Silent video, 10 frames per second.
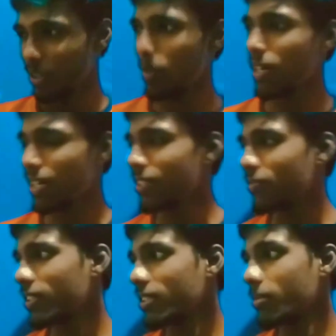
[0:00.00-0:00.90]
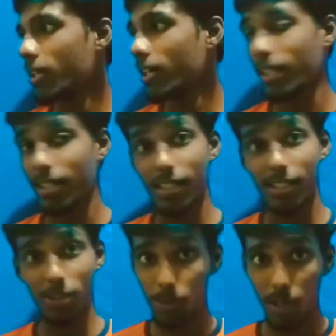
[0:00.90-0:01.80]
ரொம்ப கேர்ள்ஸ் ஃப்ரெண்ட்ஷிப்னால்
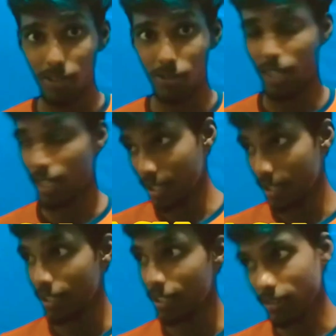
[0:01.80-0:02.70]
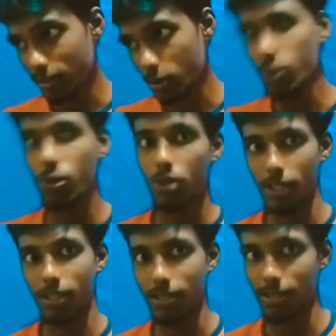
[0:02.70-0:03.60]
கேர்ள்ஸும் பாய்ஸும் இல்லைங்க கேர்ள் டு
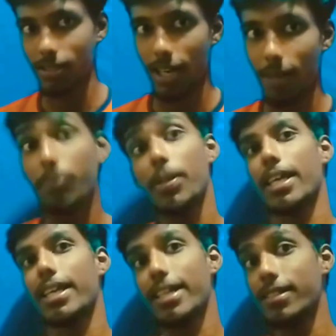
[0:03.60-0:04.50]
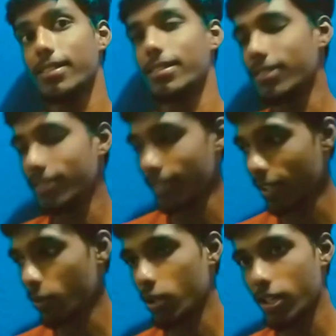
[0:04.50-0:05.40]
கேர்ள் அப்படி கேர்ள்ஸ்
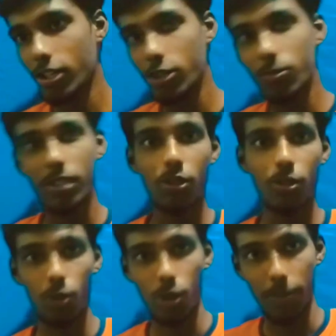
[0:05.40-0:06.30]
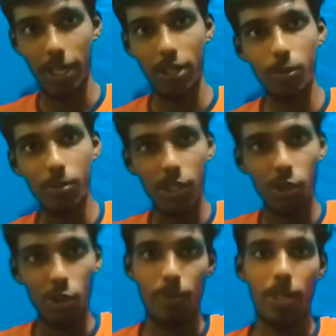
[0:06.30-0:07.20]
அதாவது ஒரு கேர்ளும் இன்னொரு ஒரு பெண்ணும்
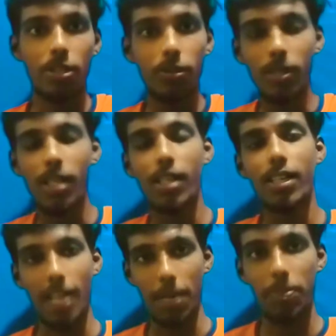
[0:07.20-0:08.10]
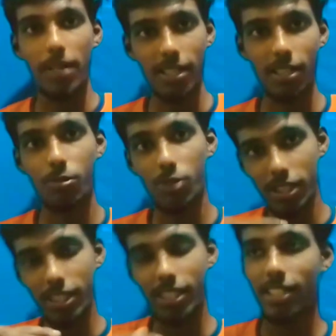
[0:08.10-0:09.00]
இன்னொரு பெண்ணும் நட்பில்
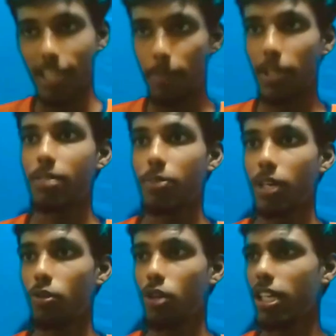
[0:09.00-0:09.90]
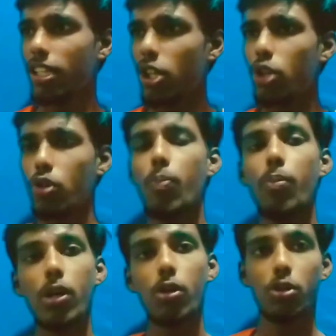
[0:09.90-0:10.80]
இருக்கும்போது எப்படி இருப்பாங்கன்னு உங்களுக்கே தெரியும்
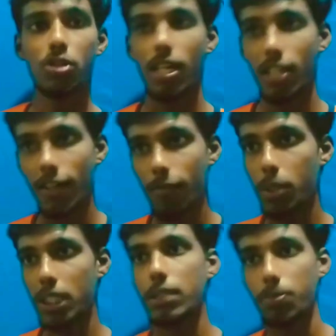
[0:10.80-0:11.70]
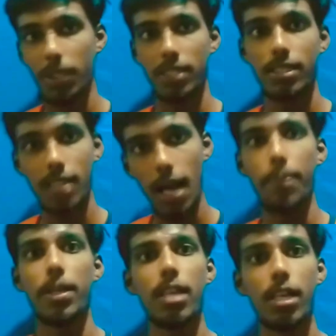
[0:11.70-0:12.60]
ரொம்ப க்ளோஸாக அதாவது ப்ளஸ் ப்ளஸ்
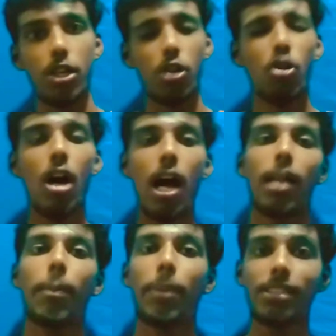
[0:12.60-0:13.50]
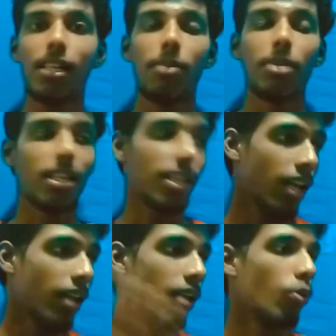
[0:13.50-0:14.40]
அப்படி தான் இருக்கும் ஆனால் பசங்க அப்படி இல்லை
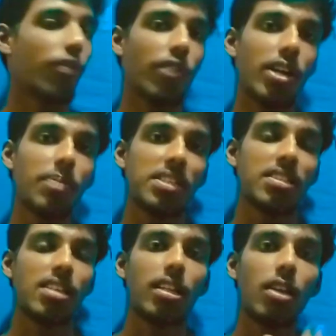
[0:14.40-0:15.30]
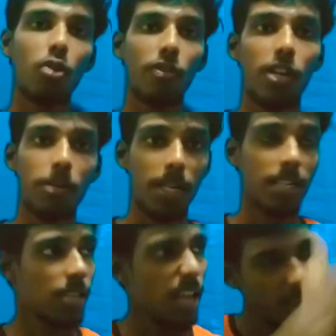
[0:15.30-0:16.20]
ஒரு ஃப்ரெண்ட் ப்ளஸ் தான் இருந்தால் ஒரு ஃப்ரெண்ட்
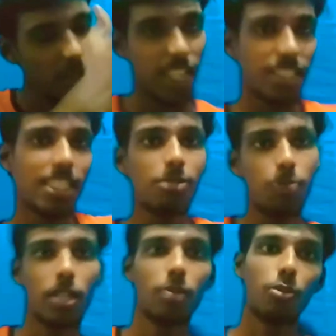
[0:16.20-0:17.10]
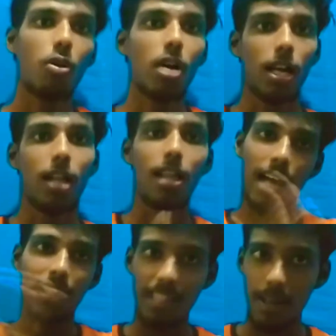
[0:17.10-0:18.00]
மைனஸ் அதாவது அட்ஜஸ்ட் பண்ணிட்டு போவாங்க
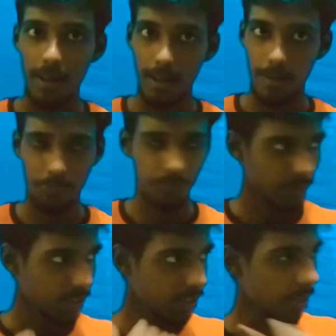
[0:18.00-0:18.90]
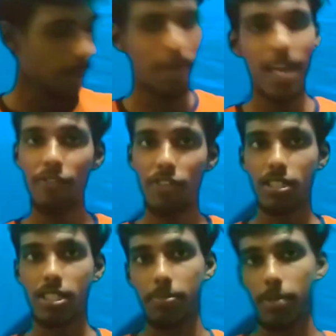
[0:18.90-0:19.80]
அதுதான் மேல்
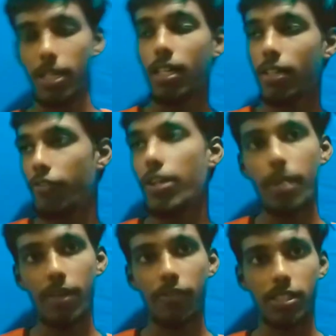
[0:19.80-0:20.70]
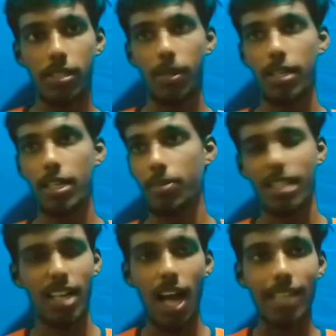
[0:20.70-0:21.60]
ஃப்ரெண்ட்ஷிப்பில் ஃபீமேல் ஃப்ரெண்ட்ஷிப்பில் என்னென்னு
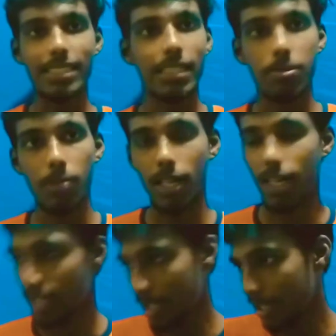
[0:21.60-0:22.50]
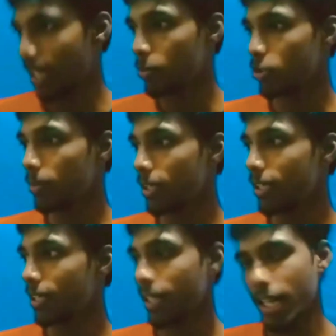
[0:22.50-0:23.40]
பார்த்தீங்கன்னா அட்ஜஸ்ட்மெண்ட் தான் கிடையாது எனக்கு பிடிச்ச
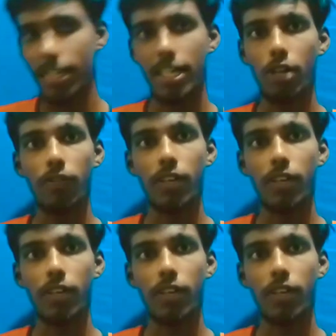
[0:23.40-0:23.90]
மாதிரி இருக்கிறியா நீ எங்களோட